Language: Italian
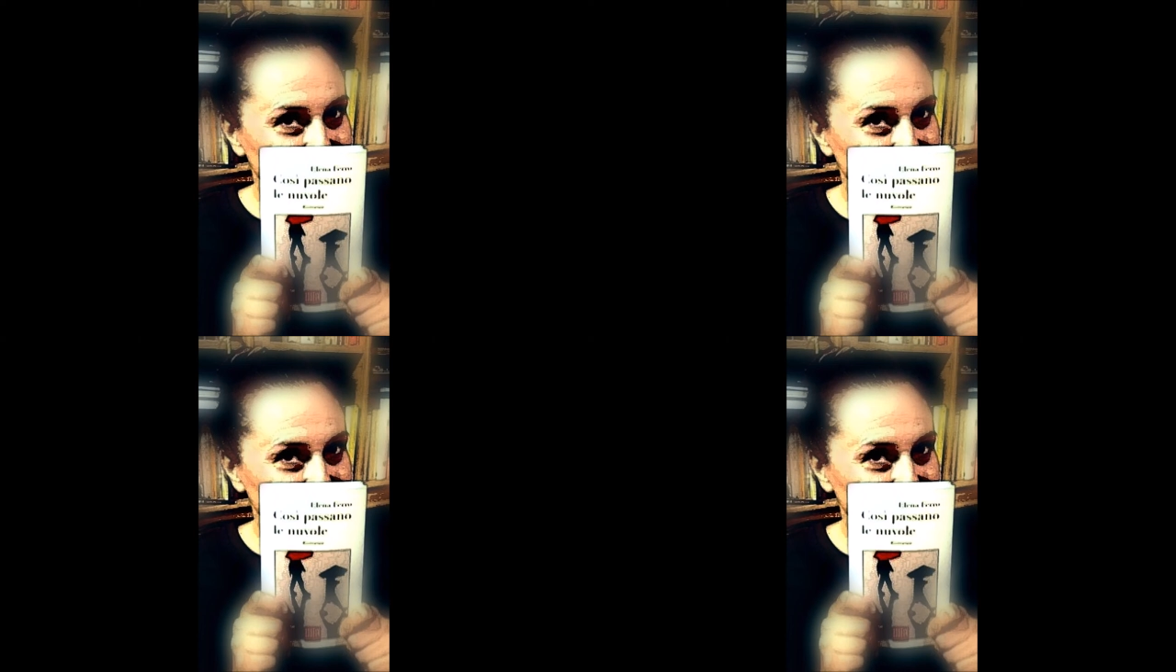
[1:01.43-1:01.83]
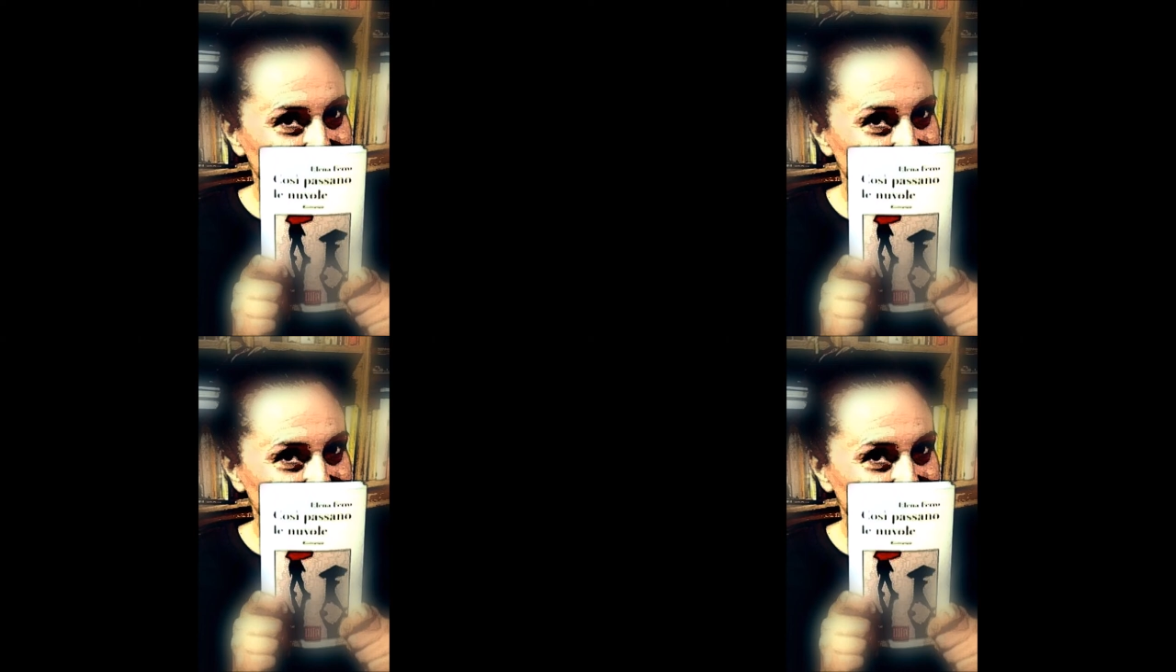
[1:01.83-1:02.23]

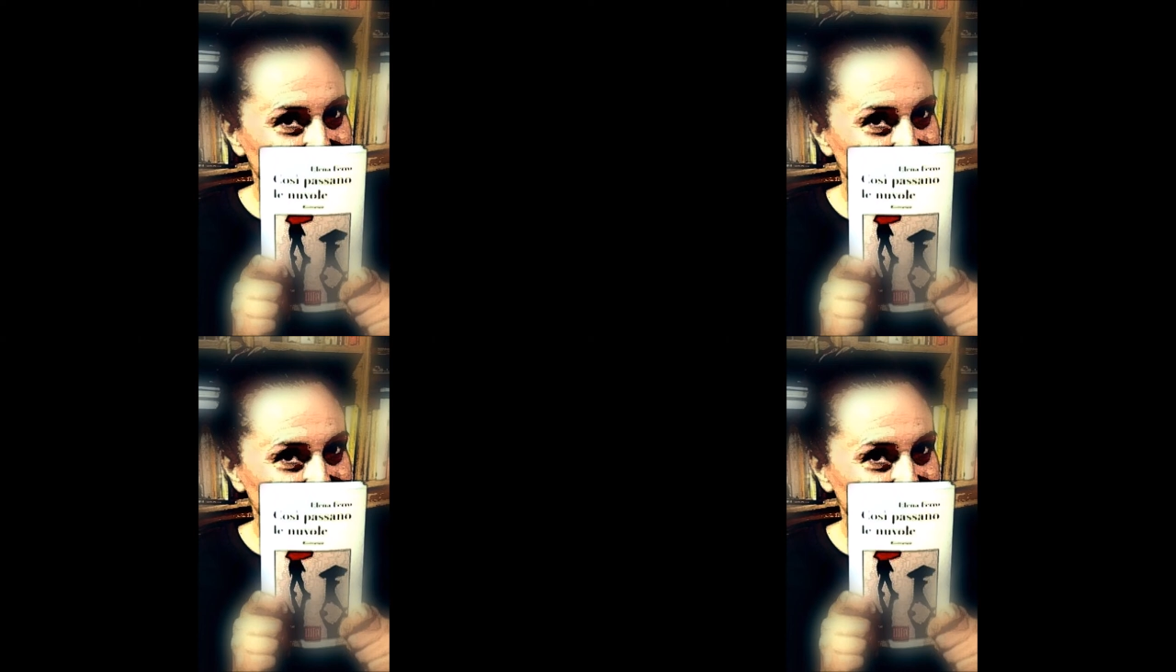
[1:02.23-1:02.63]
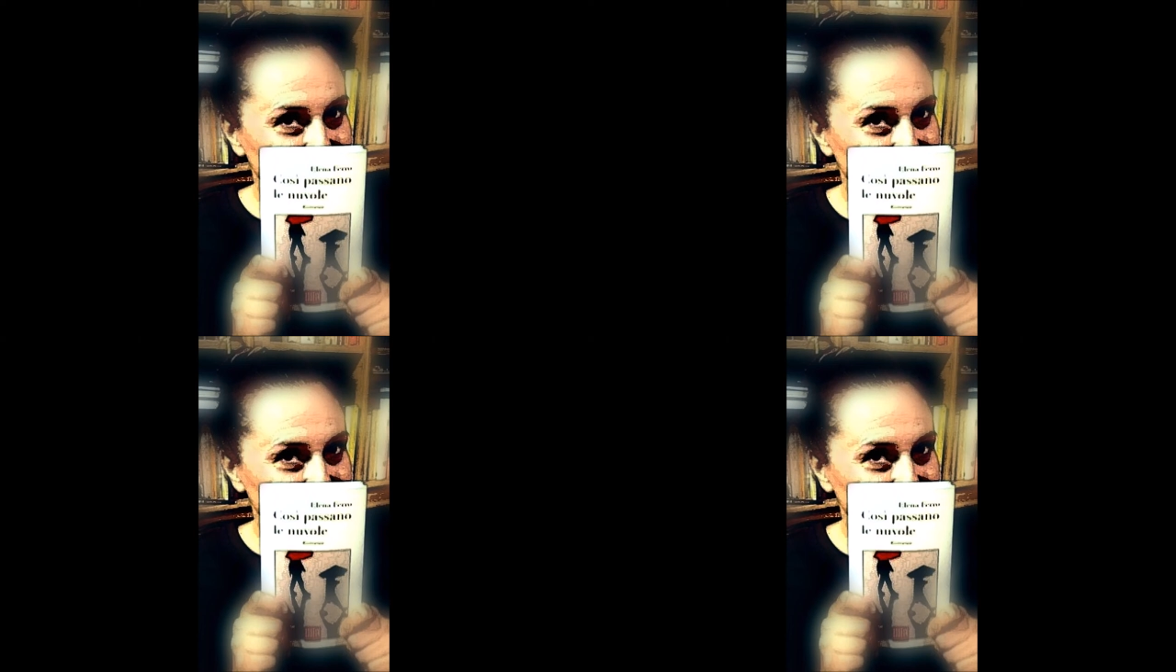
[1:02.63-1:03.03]
Sei tu,
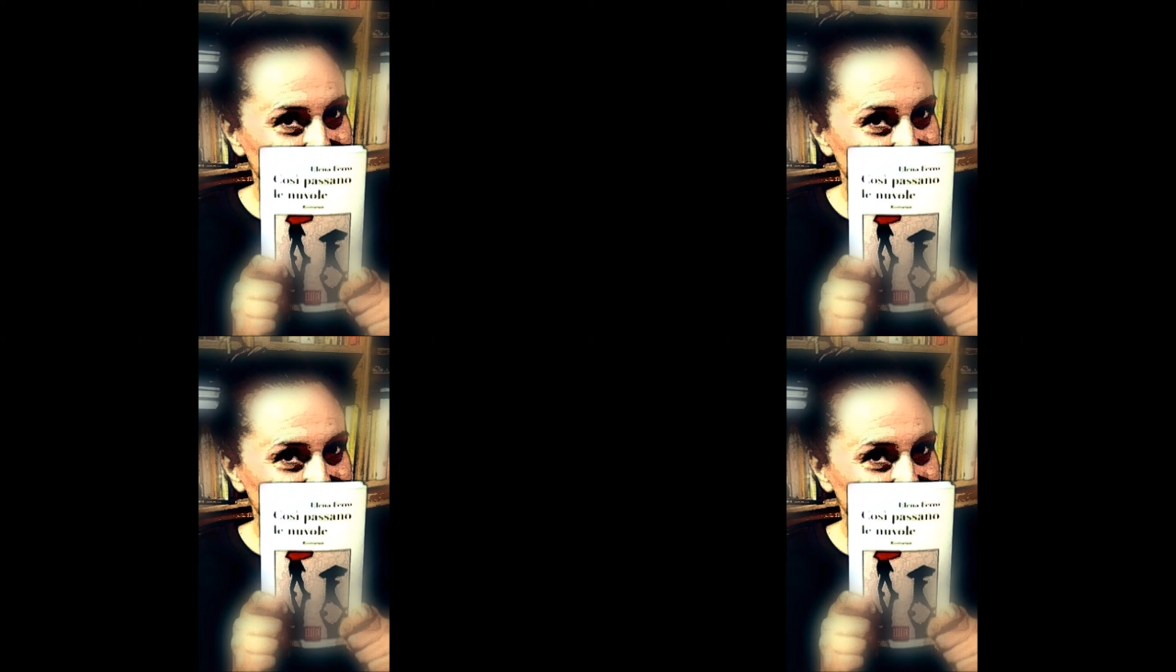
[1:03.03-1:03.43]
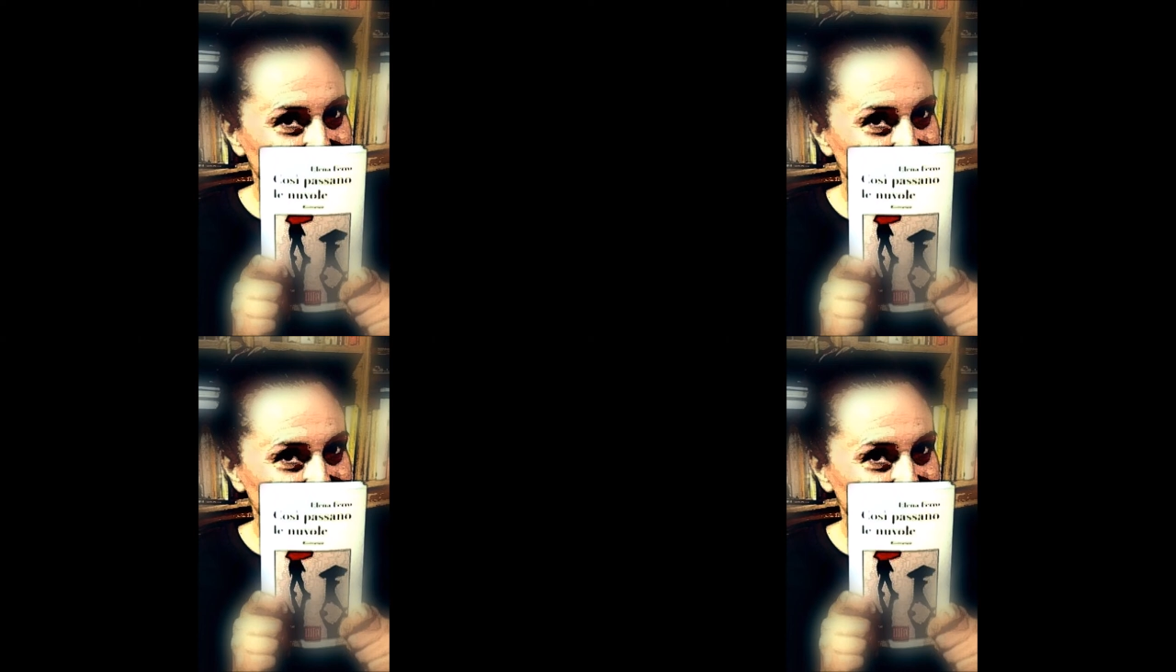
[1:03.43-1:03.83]
l'amore che
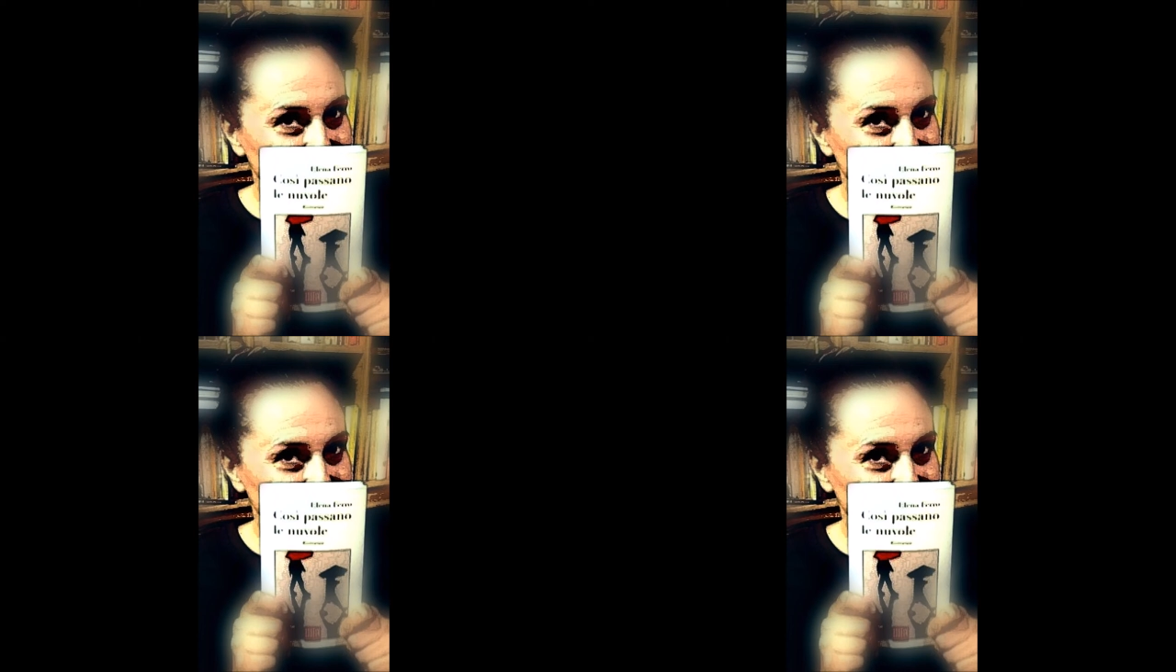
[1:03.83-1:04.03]
provo.